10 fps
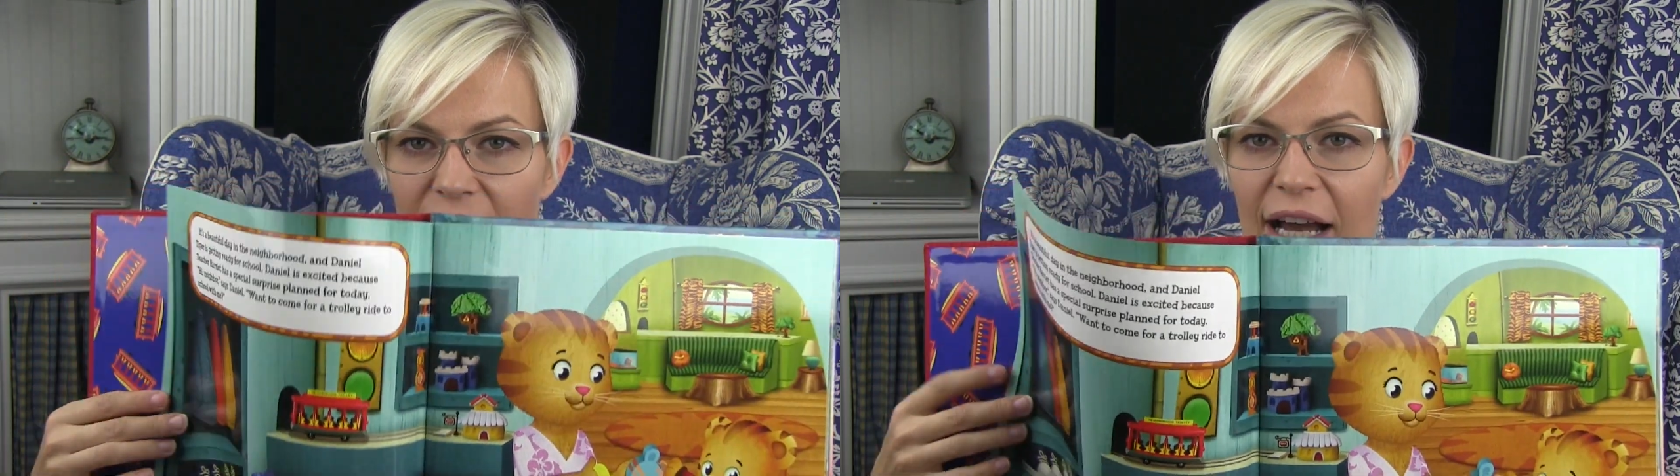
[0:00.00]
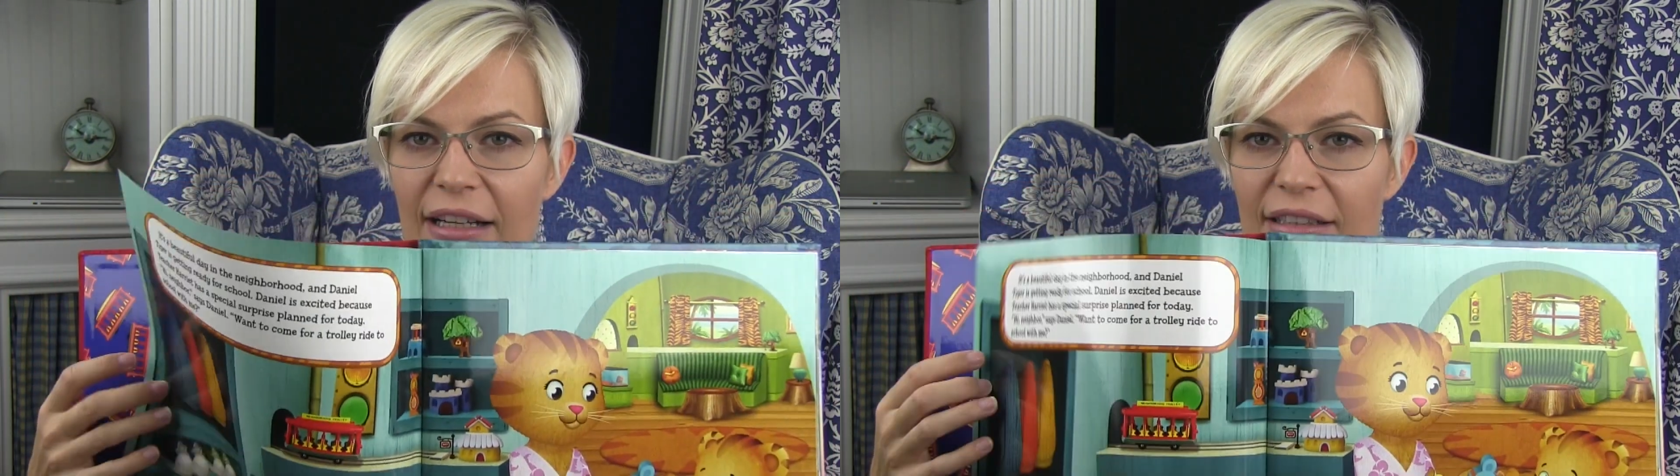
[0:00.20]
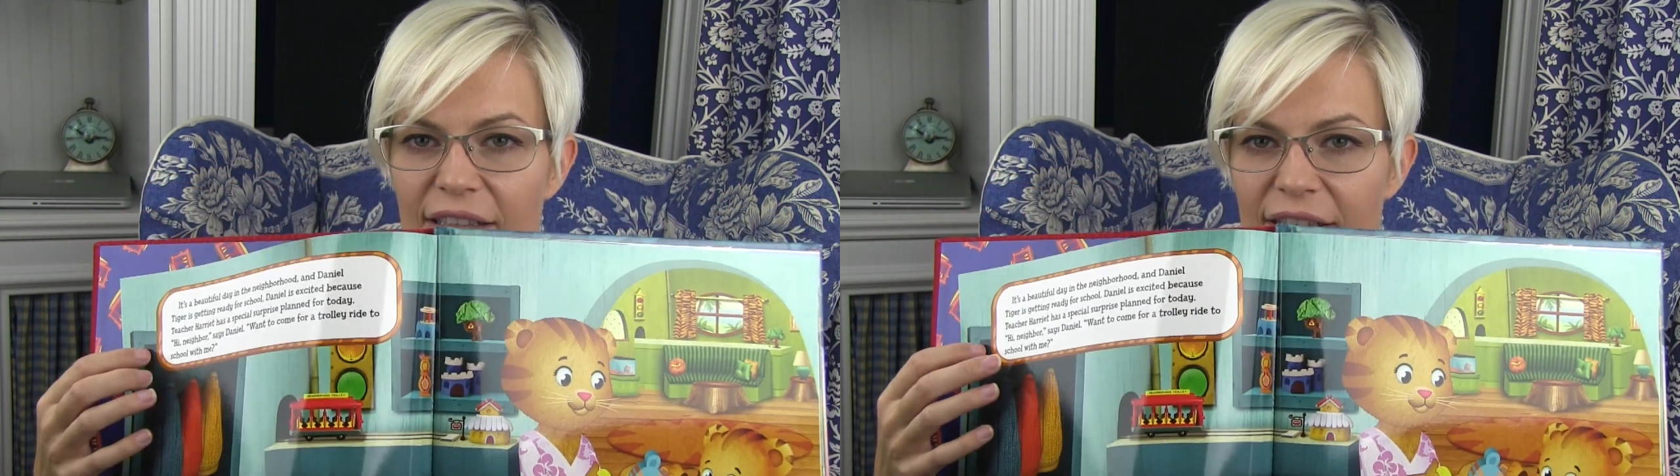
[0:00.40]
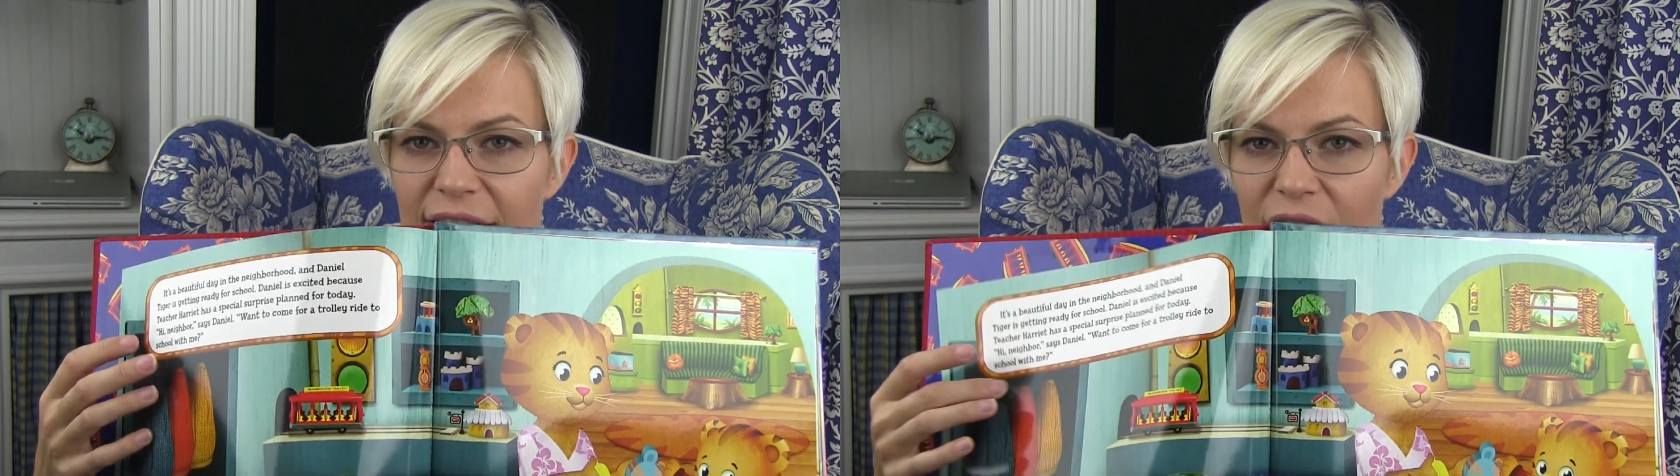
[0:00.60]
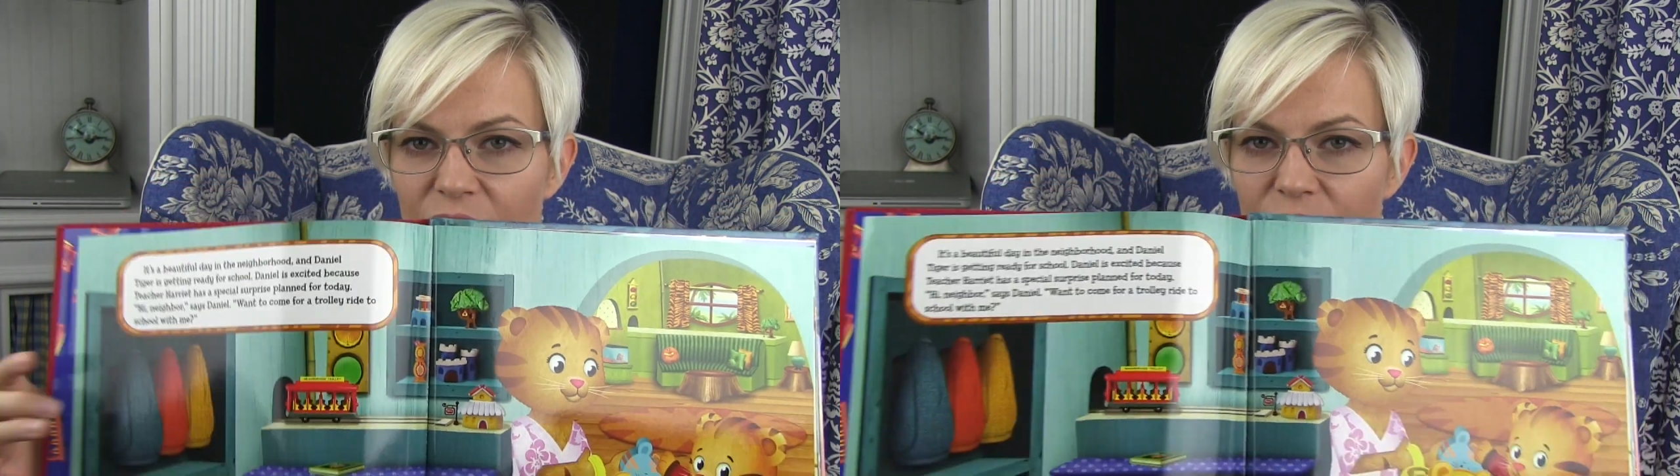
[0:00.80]
kartki
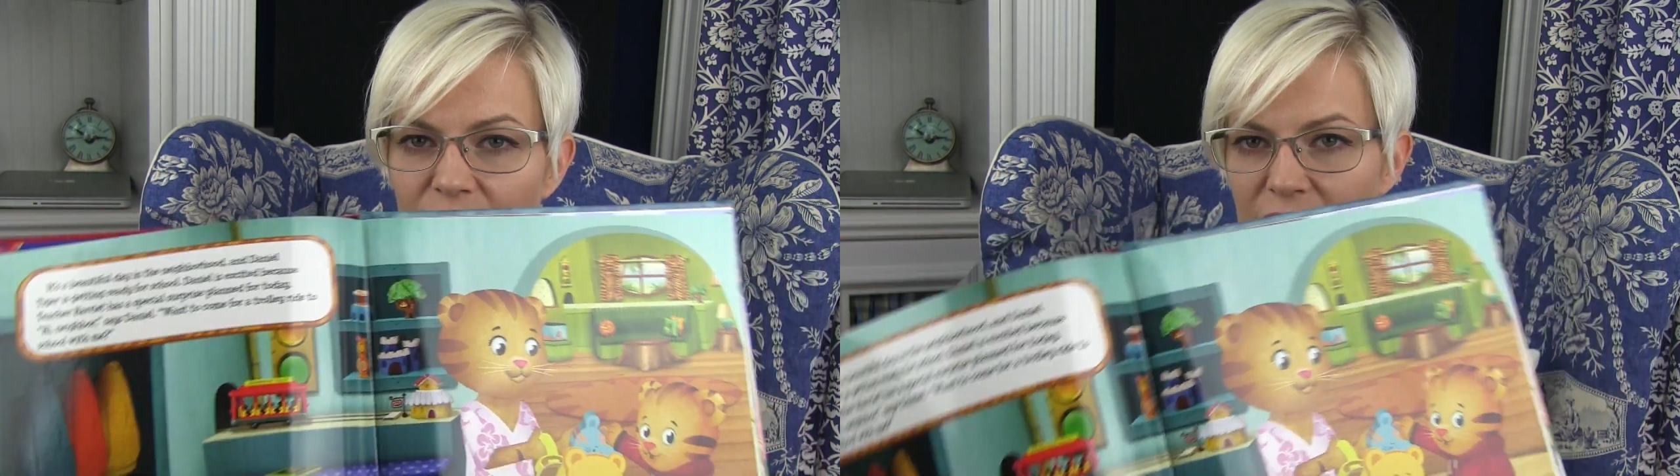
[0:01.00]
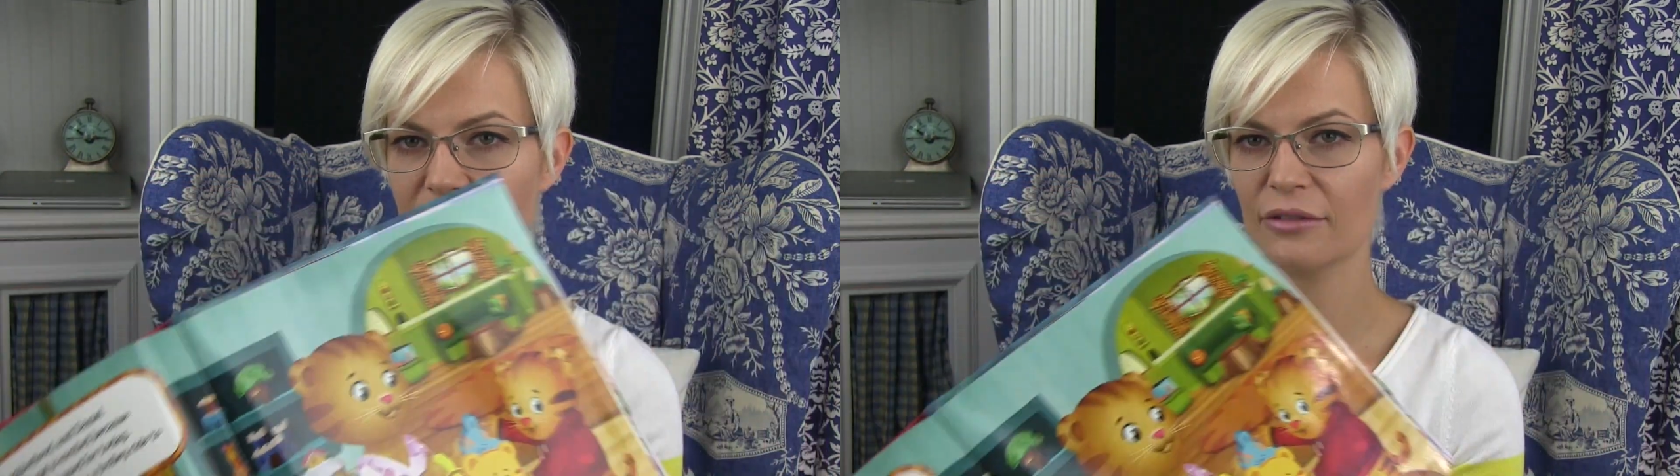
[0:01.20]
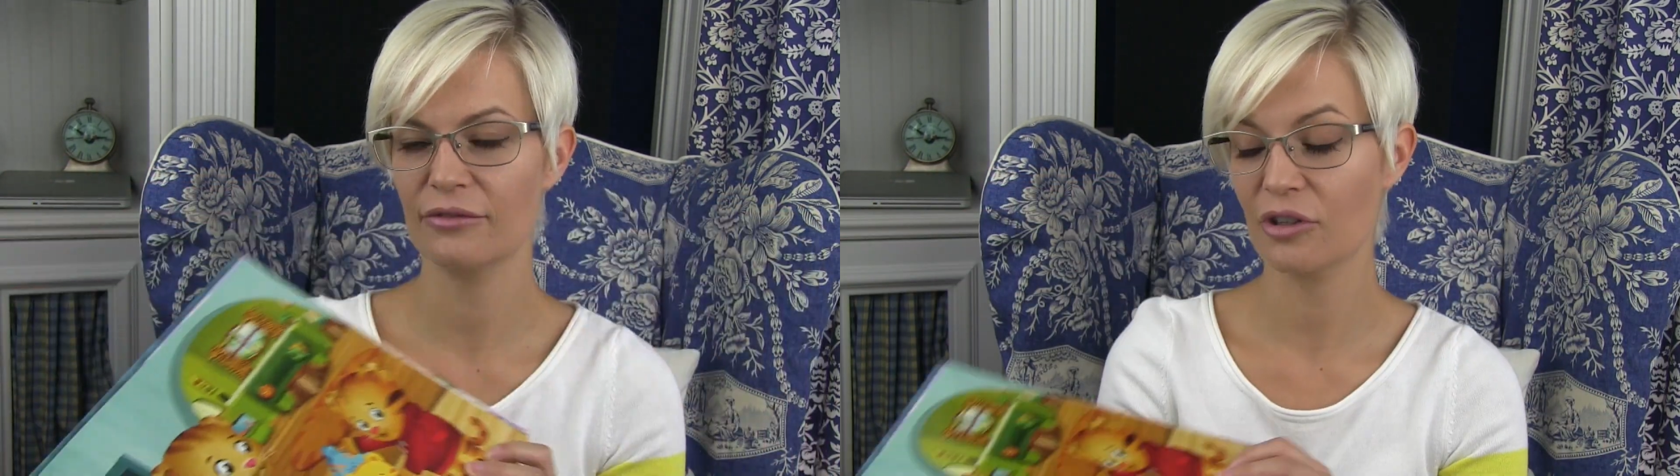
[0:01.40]
są e,